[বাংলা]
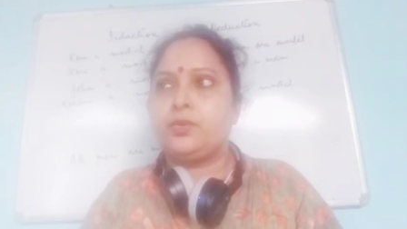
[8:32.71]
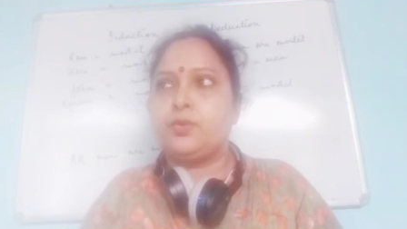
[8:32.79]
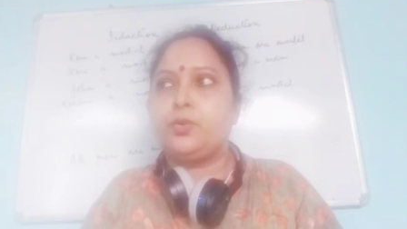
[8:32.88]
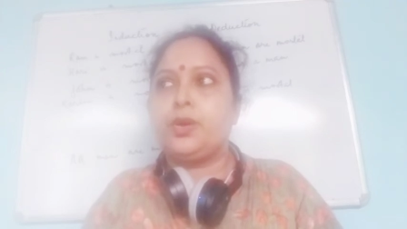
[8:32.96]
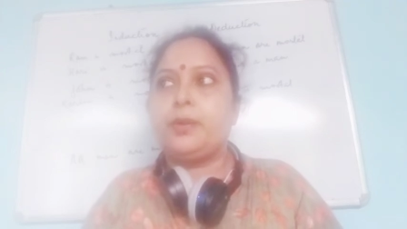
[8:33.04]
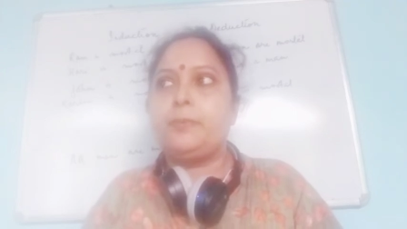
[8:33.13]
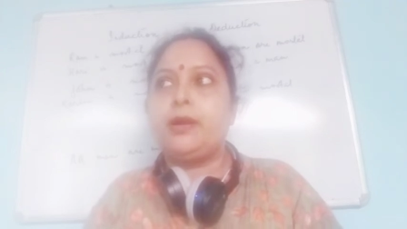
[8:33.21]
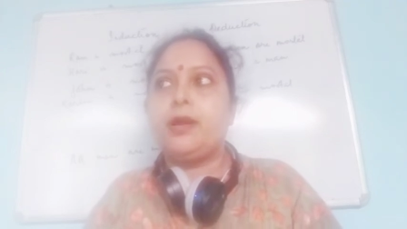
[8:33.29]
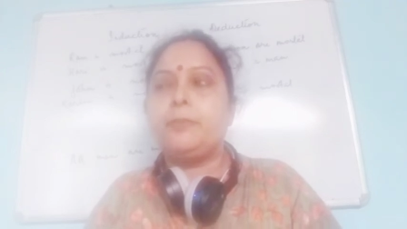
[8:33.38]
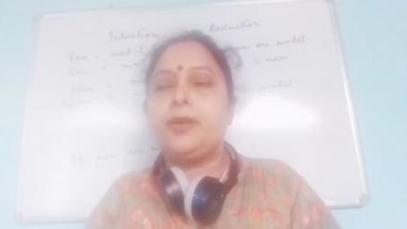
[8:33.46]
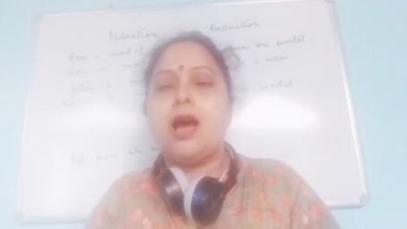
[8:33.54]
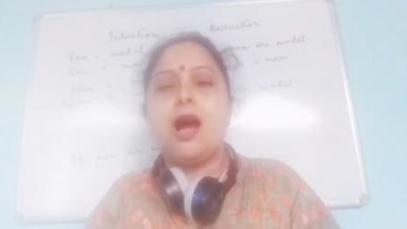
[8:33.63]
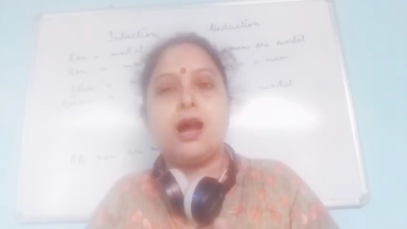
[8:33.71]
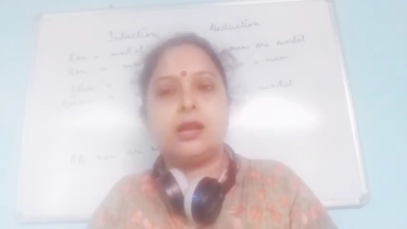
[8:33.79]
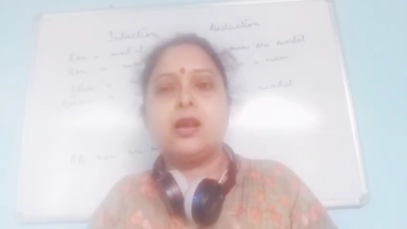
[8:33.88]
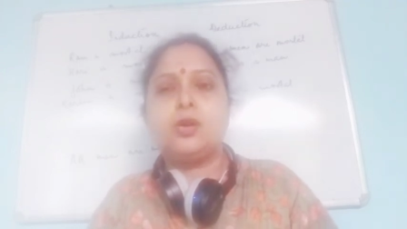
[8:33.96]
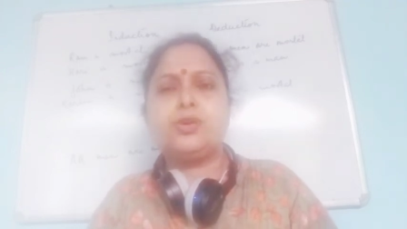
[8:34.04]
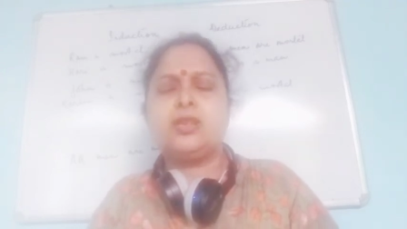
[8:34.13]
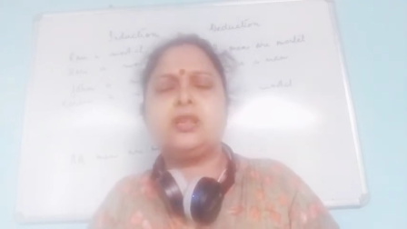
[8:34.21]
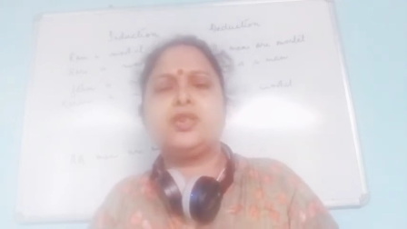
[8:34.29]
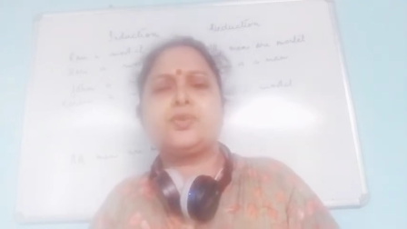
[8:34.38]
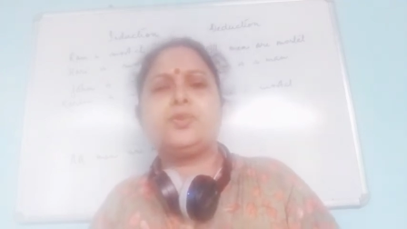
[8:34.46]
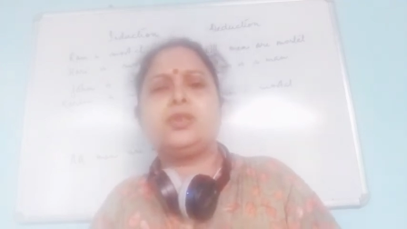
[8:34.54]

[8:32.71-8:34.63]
সো এবার আমি আর কাউকে জিজ্ঞেস